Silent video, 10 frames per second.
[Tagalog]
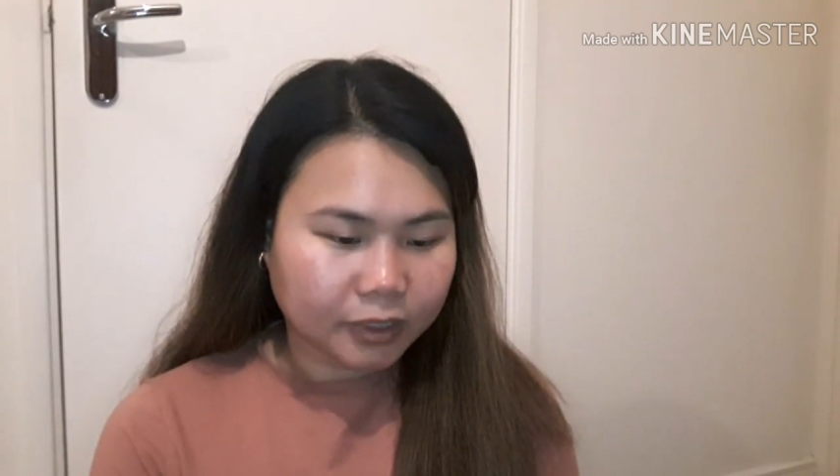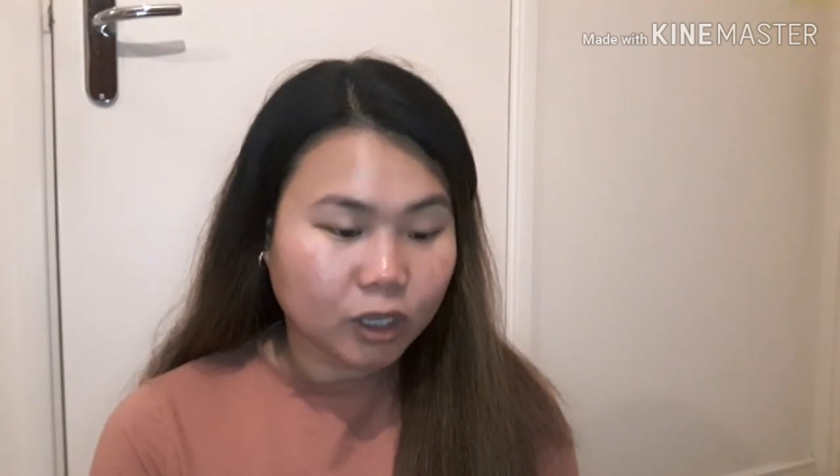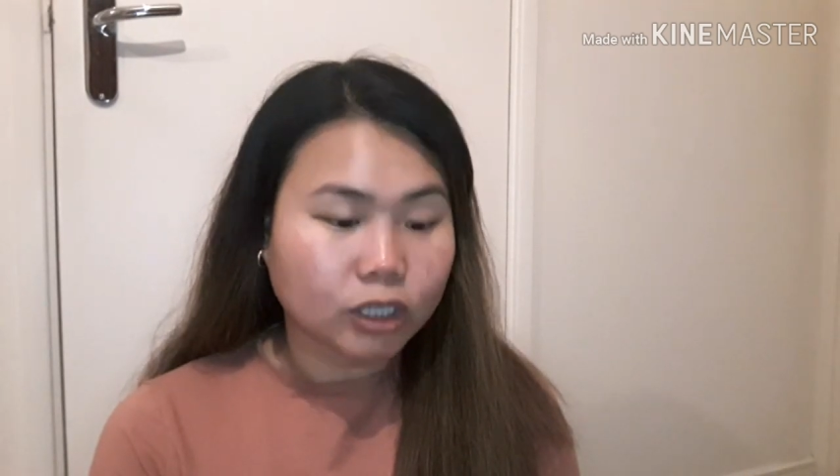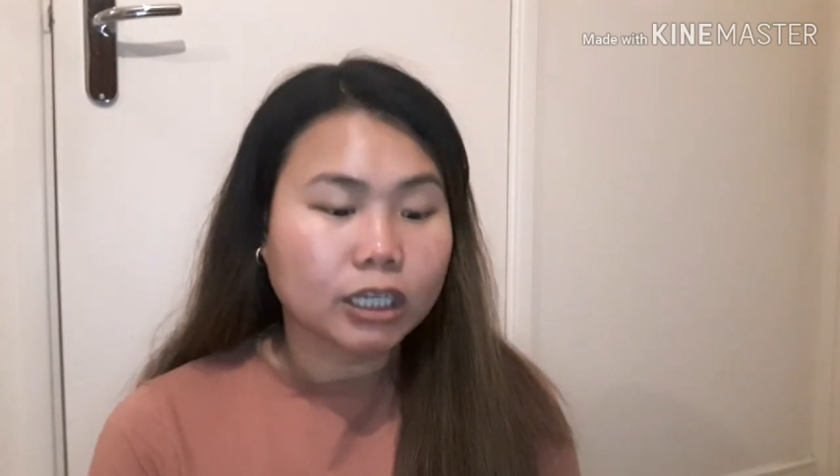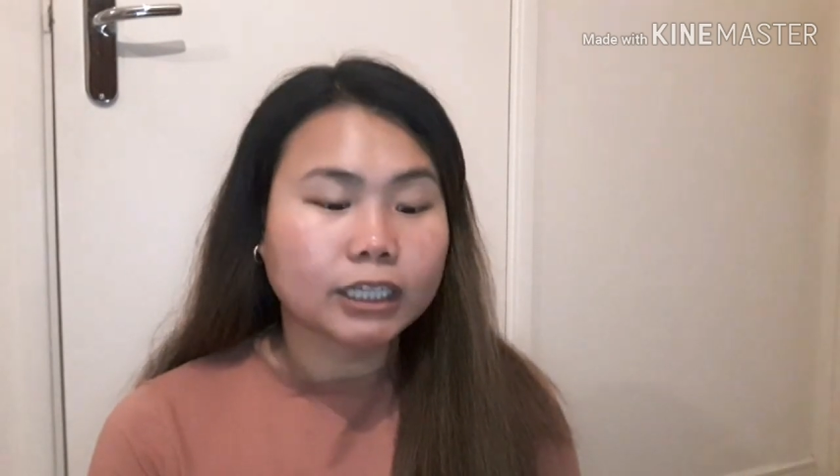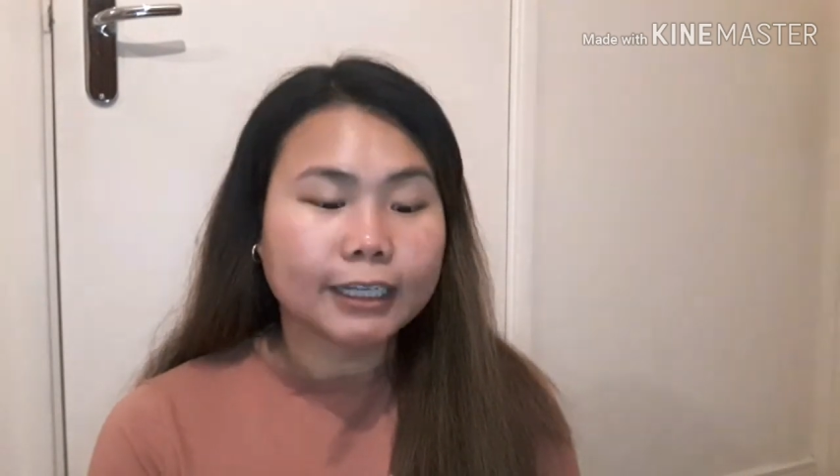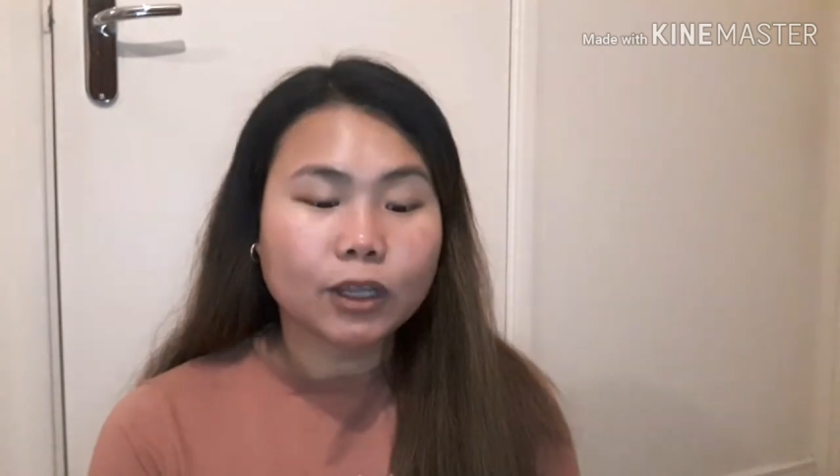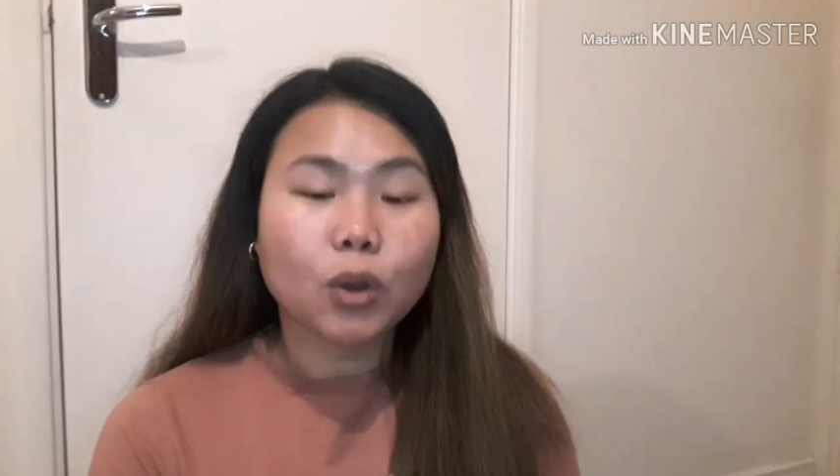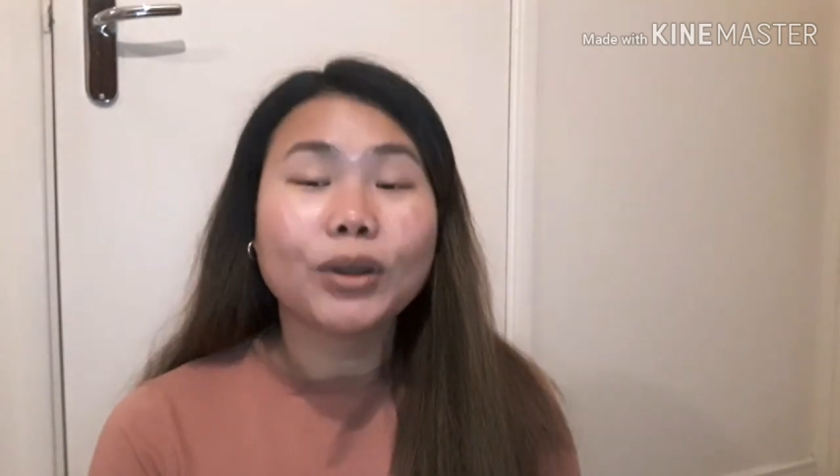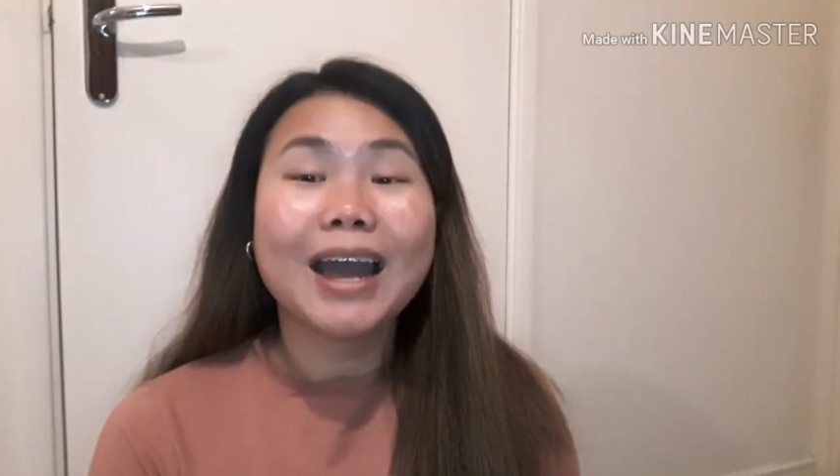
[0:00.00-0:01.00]
yun,
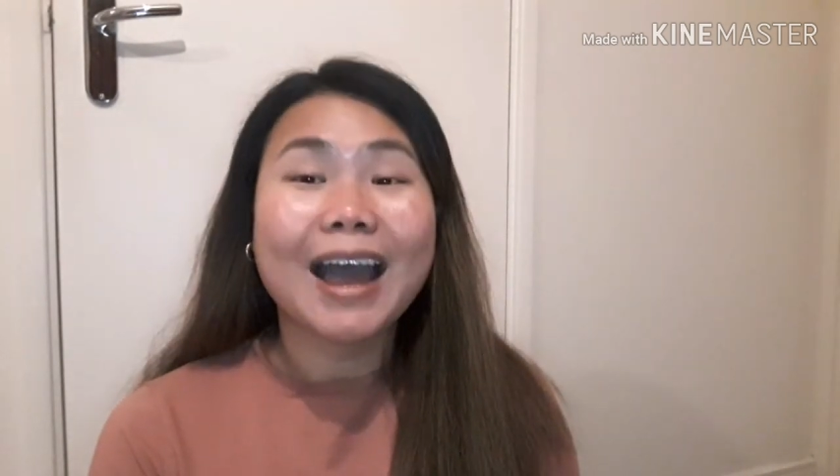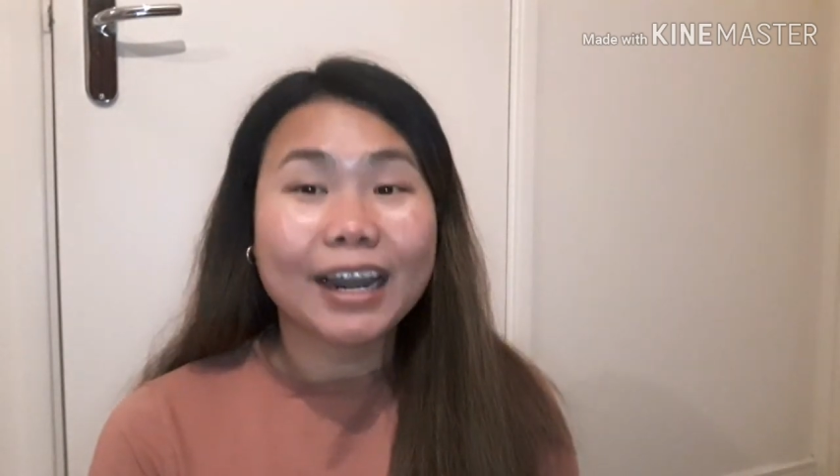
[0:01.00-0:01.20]
Catriona